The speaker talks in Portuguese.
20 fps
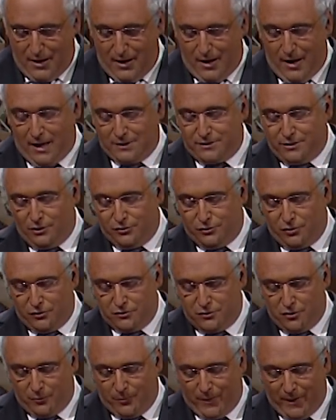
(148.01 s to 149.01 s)
às
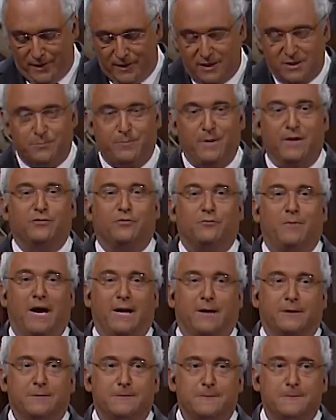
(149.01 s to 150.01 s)
eleições europeias, Pedro
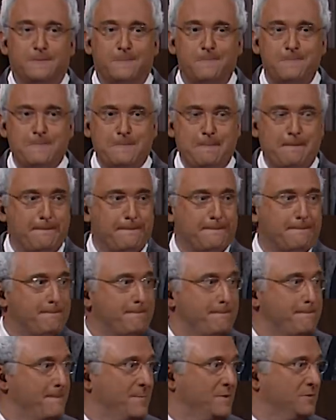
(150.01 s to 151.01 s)
Marques. É verdade.
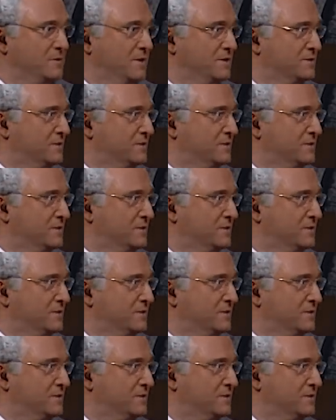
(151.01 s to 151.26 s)
Não sei